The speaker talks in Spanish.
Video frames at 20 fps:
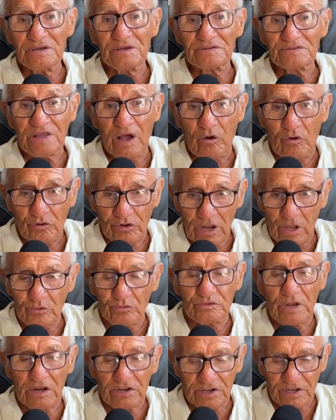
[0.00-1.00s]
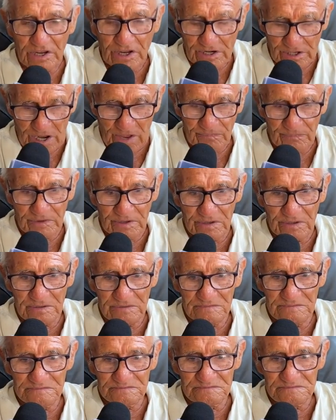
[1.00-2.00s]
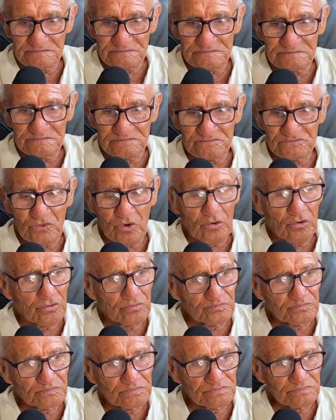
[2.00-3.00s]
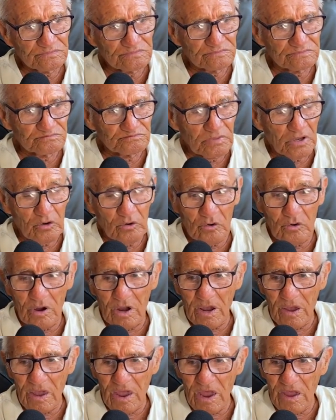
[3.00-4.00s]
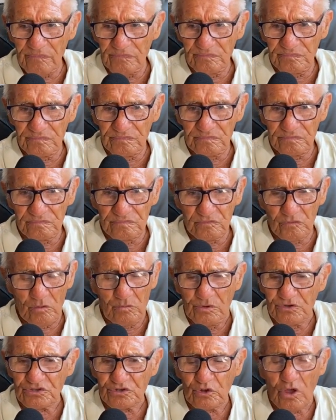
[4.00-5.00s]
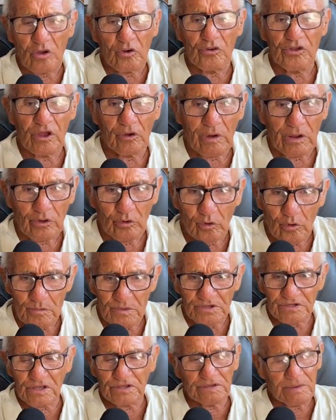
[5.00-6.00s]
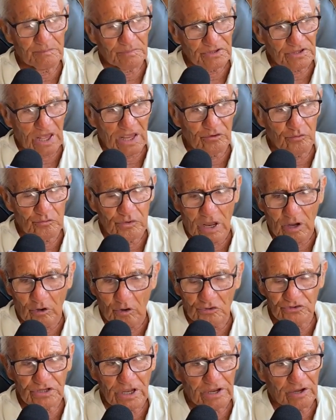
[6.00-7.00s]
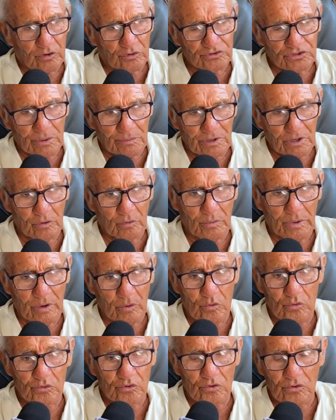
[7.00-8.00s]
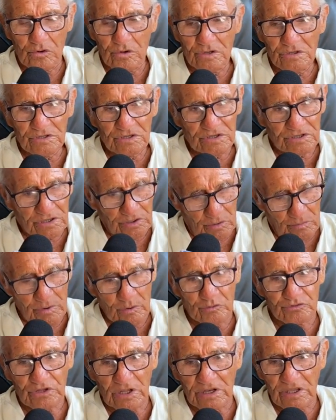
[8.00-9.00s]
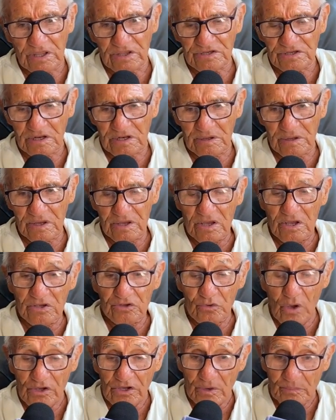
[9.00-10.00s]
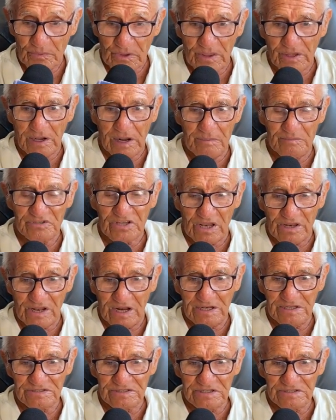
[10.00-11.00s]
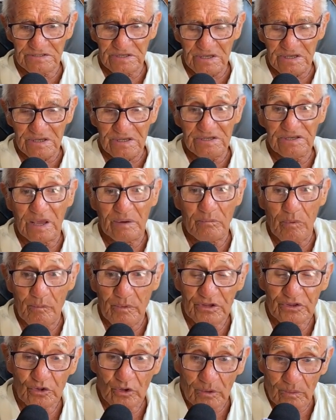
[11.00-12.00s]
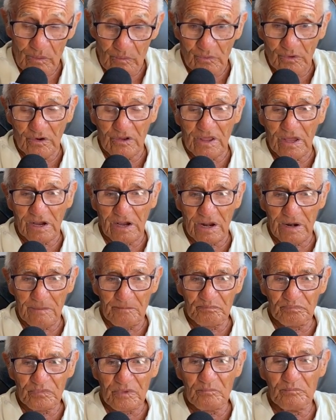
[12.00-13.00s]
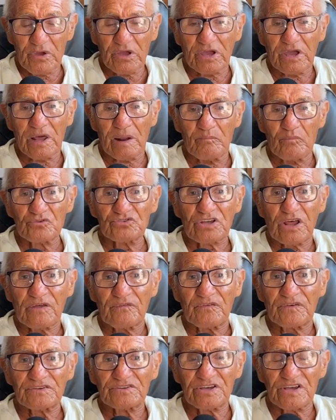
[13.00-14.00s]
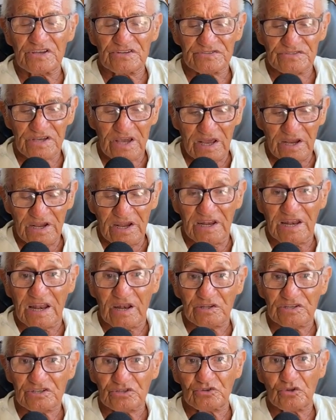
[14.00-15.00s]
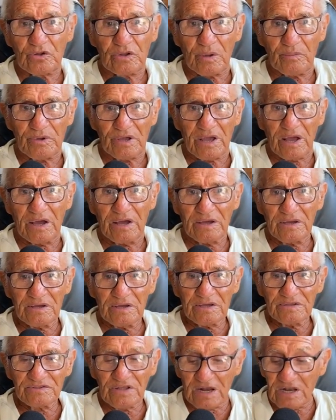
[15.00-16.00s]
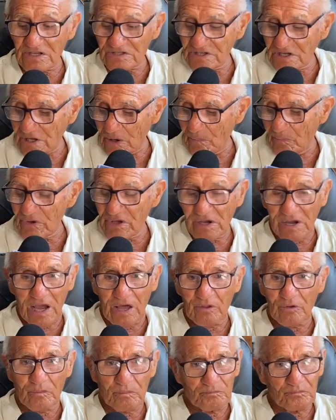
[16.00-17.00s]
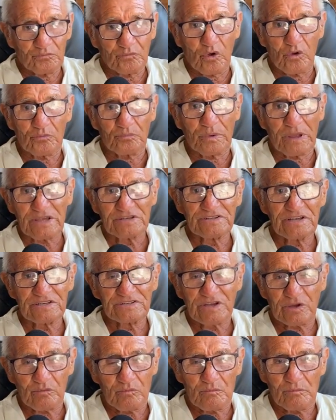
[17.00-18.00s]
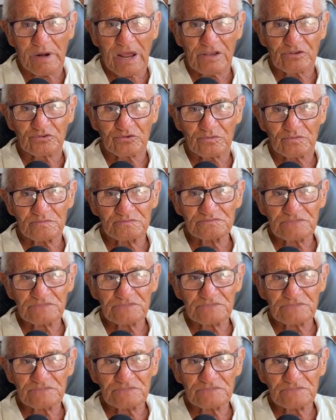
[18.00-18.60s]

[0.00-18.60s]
Está ahorrando una actividad grande, ¿no? Pero cosas cuando comienza siempre hay una cosa que otra vez lo ve uno y yo me gustaría decirle. Yo ayer fui a sacar mis análisis y al momento que me fueron a sacar vi que había mucha deficiencia en el sitio donde había. Tal así que fui hincado dos veces en un brazo.